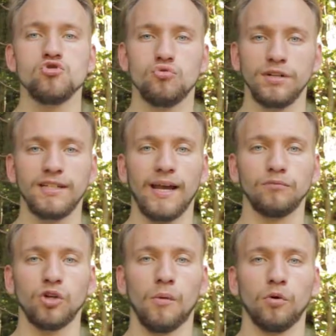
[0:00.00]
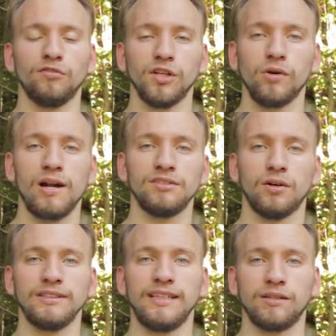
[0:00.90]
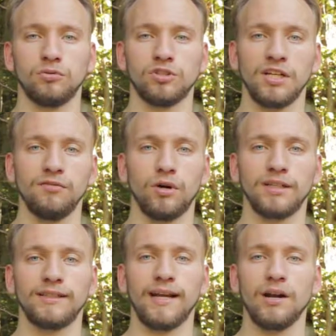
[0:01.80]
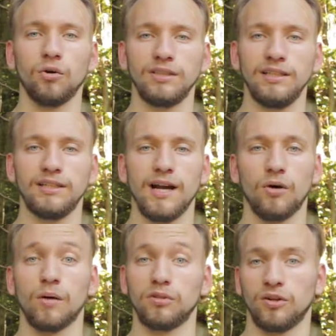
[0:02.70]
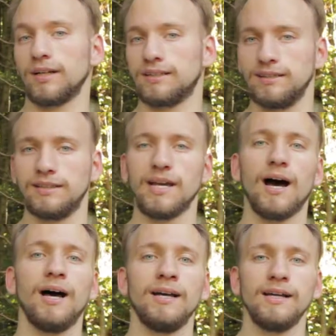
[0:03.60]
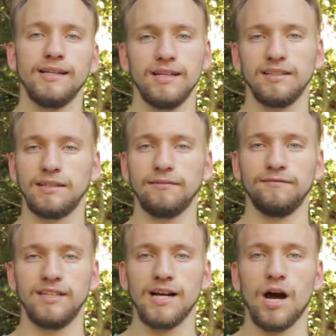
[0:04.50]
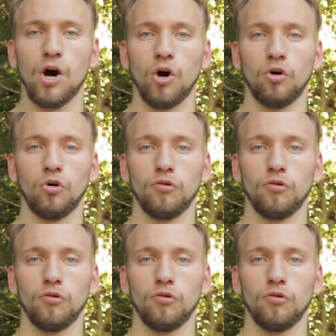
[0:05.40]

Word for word: durch die Gamescom und virtuell ist auch ein sehr, sehr gutes Stichwort, denn auch dieses Jahr oder besonders dieses Jahr ging es wieder,